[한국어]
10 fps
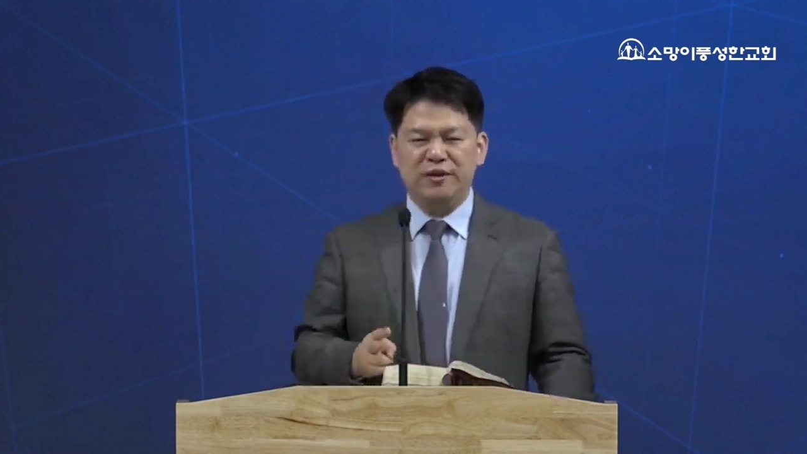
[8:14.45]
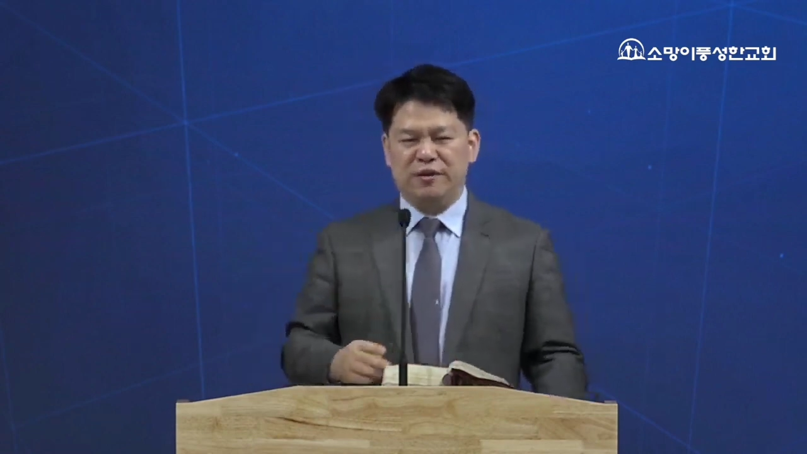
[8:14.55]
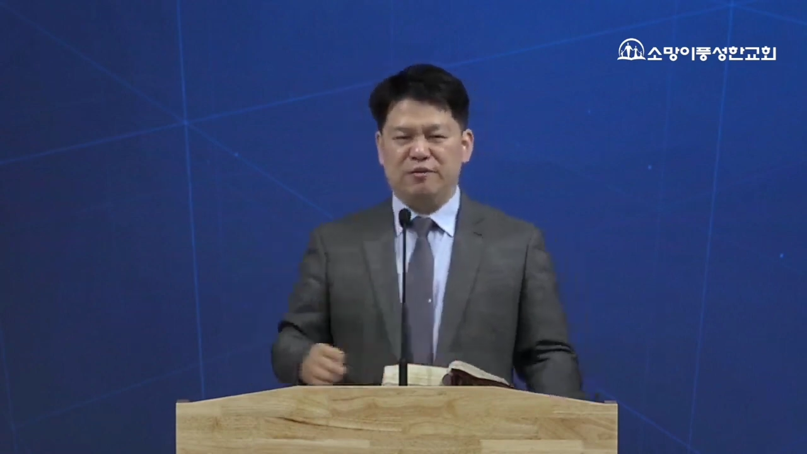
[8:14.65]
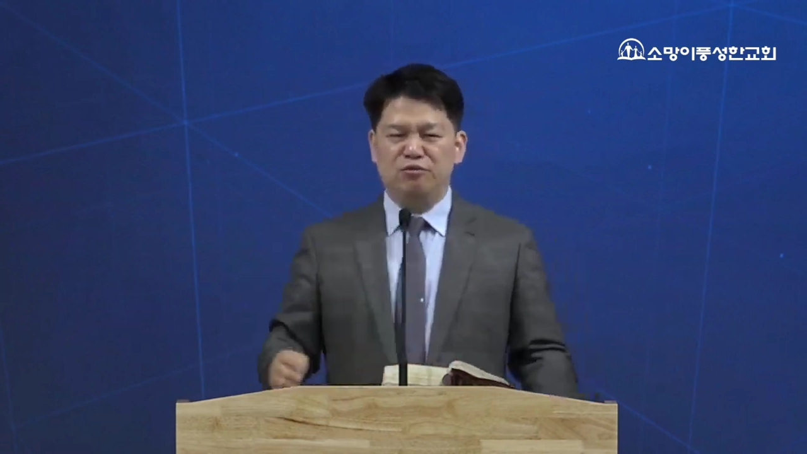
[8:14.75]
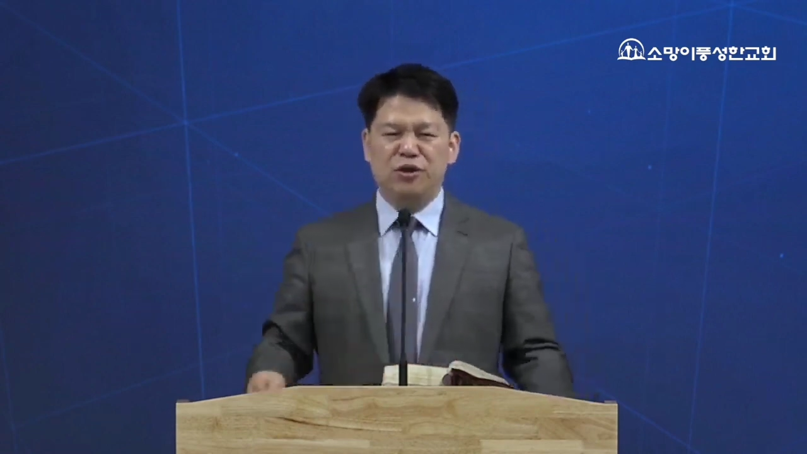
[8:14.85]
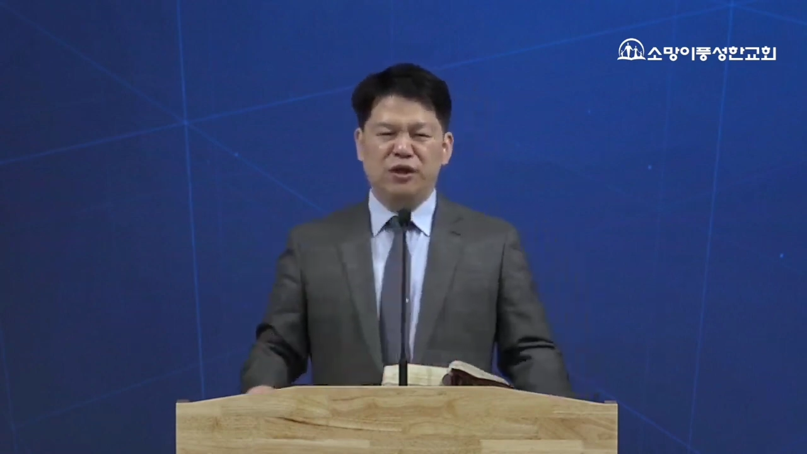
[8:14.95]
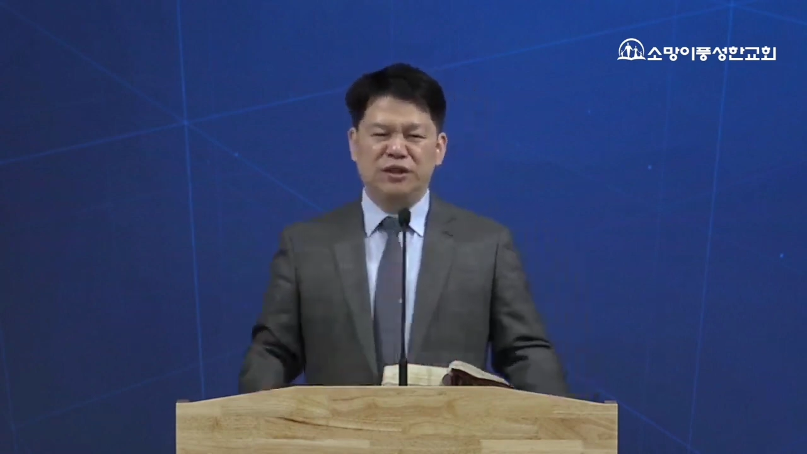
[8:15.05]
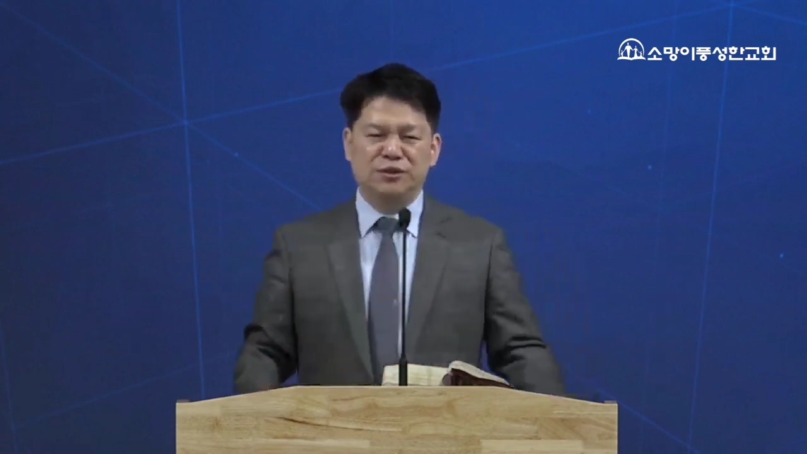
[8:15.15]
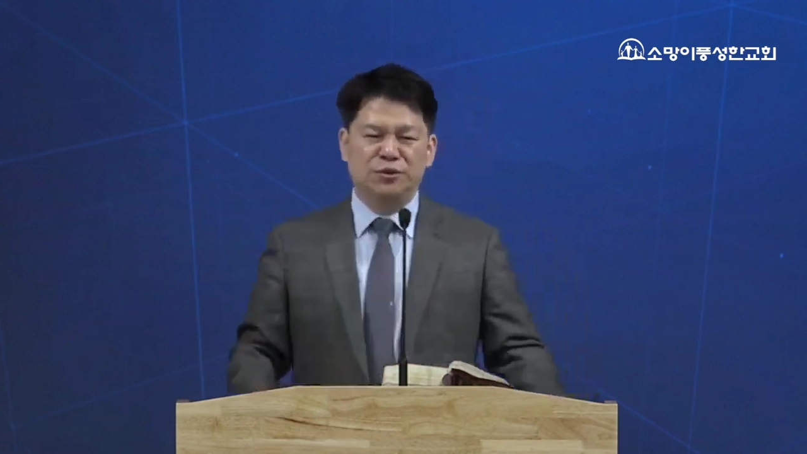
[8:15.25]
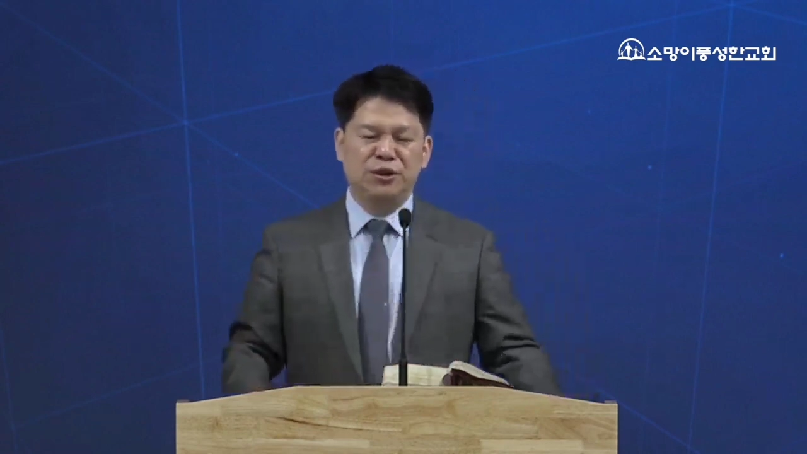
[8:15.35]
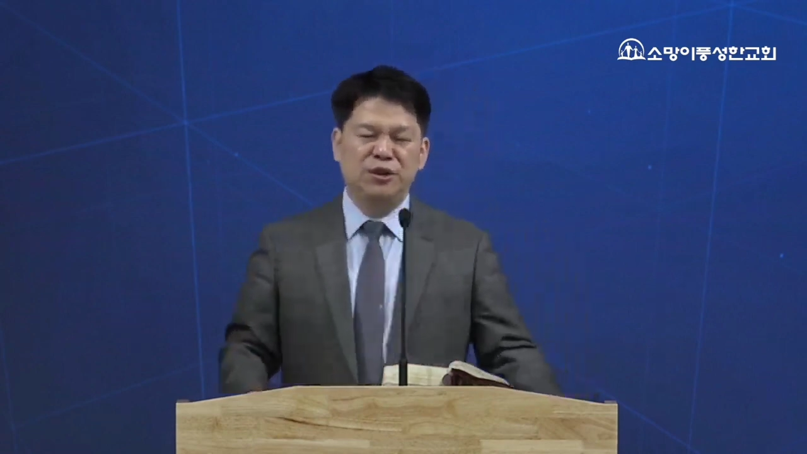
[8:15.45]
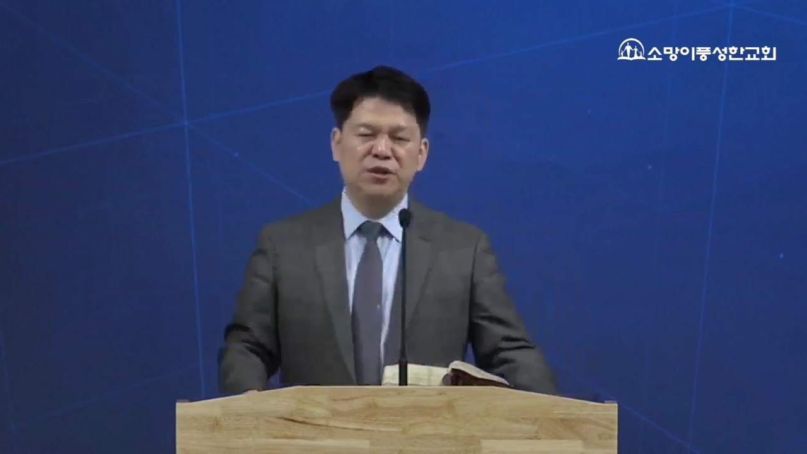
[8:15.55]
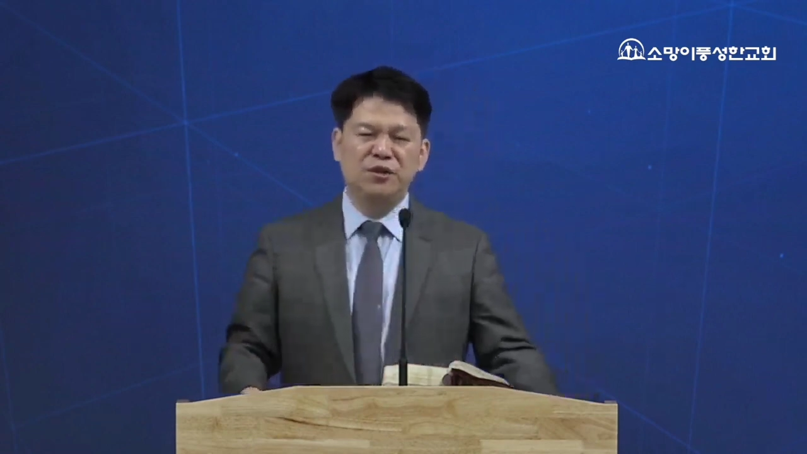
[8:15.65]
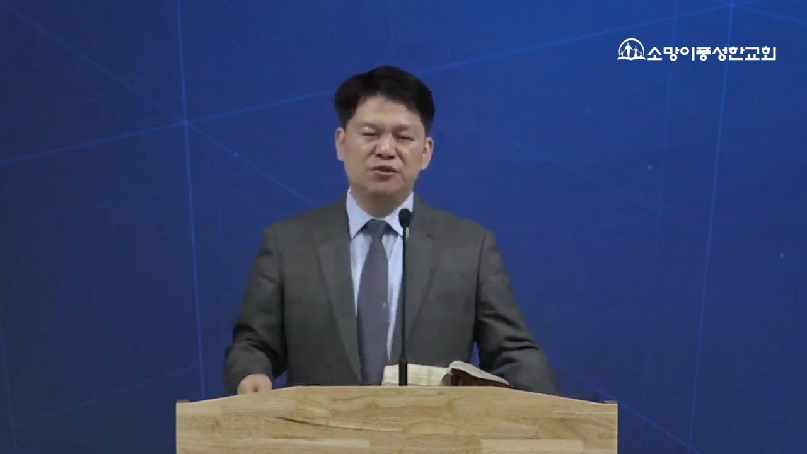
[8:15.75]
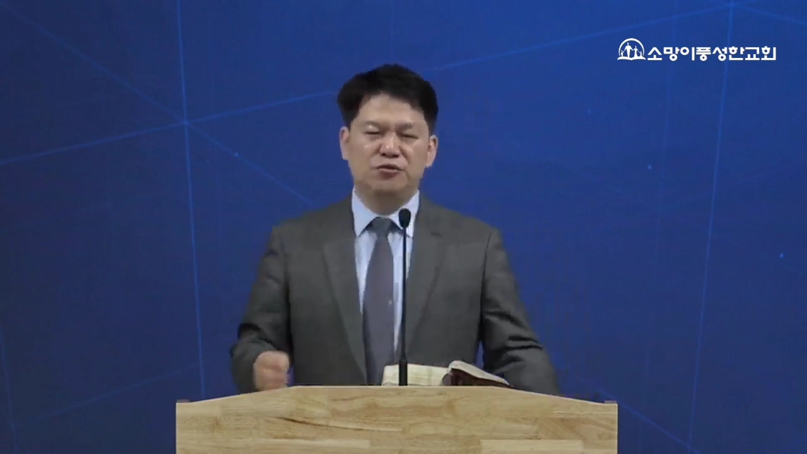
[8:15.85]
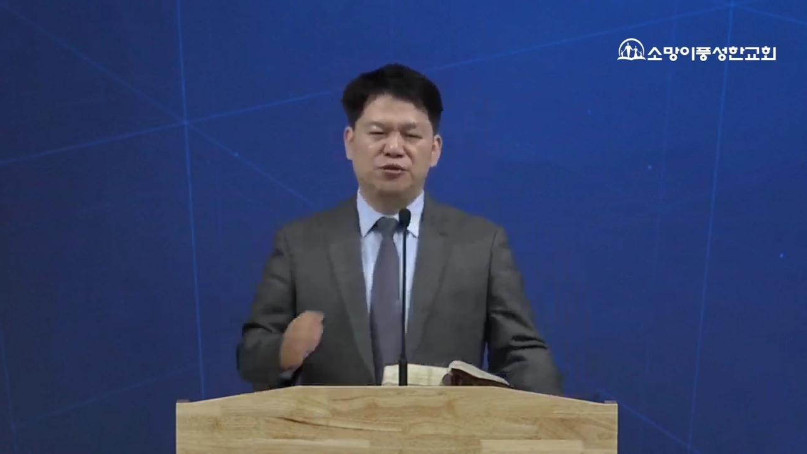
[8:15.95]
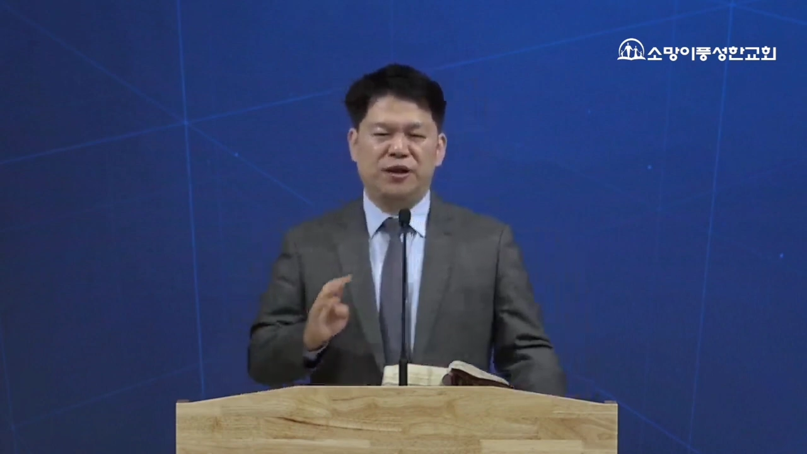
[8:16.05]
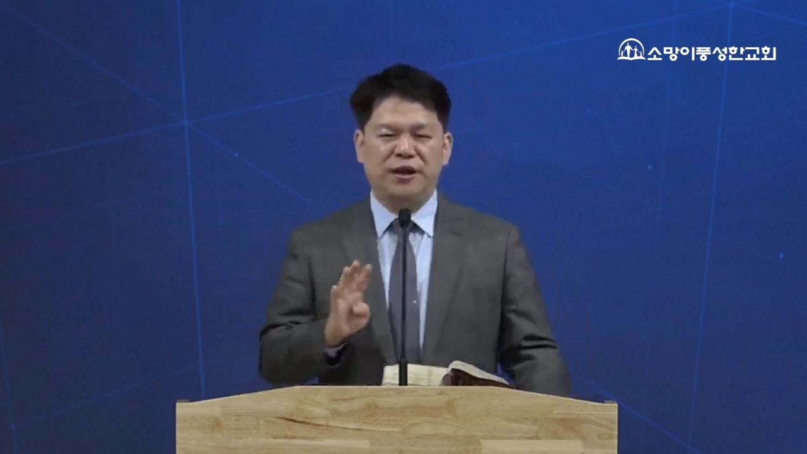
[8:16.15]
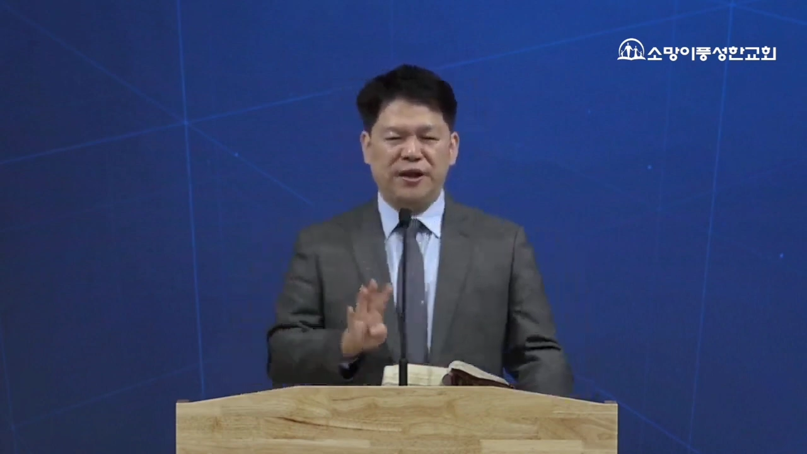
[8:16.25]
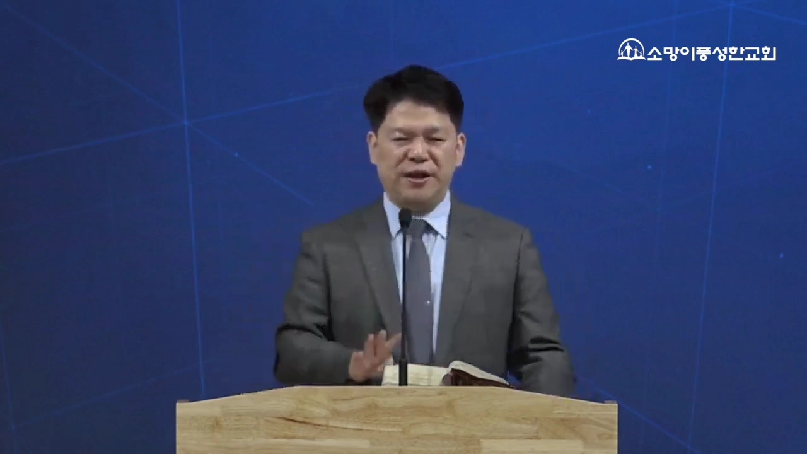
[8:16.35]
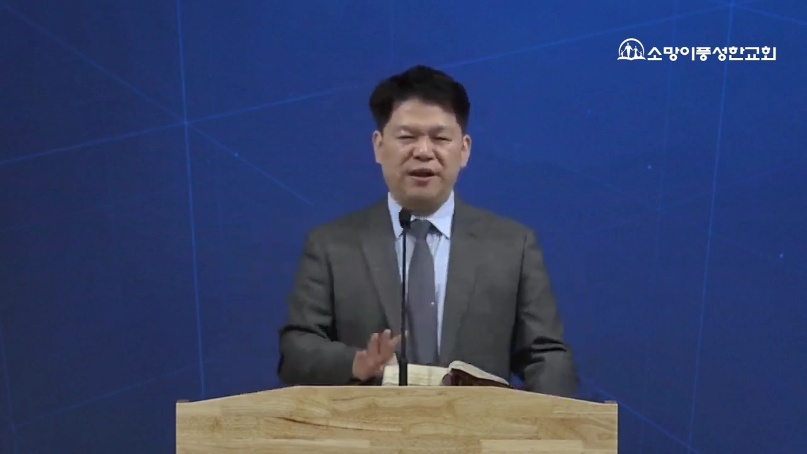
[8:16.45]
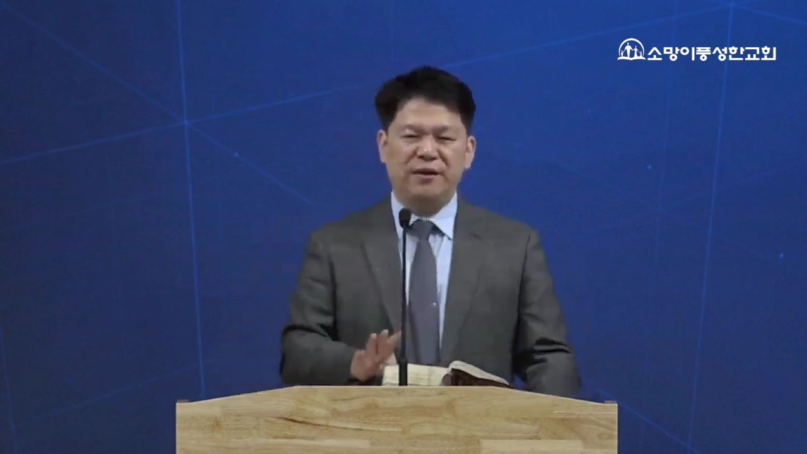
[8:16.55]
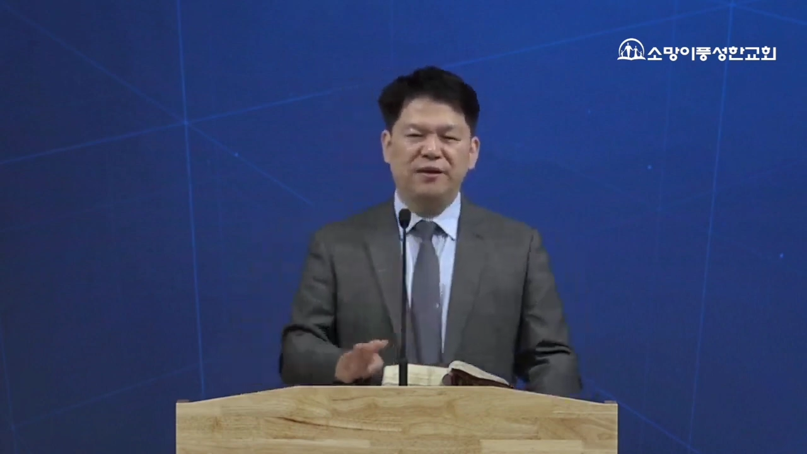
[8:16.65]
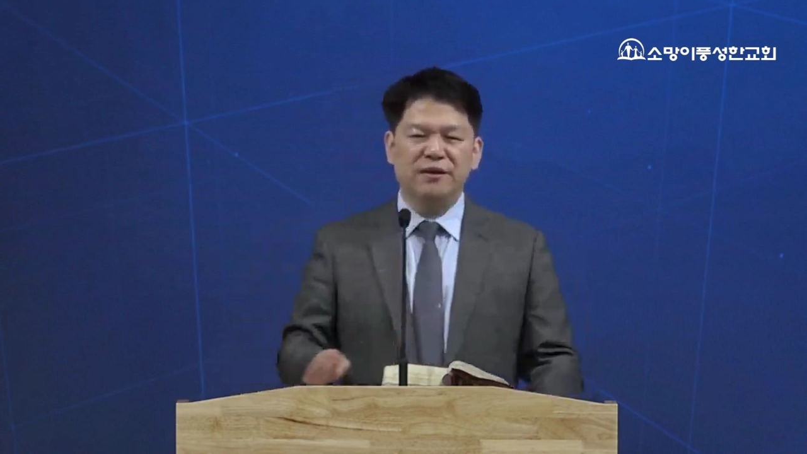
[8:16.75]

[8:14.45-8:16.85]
무라리 자손이 술에 네 개,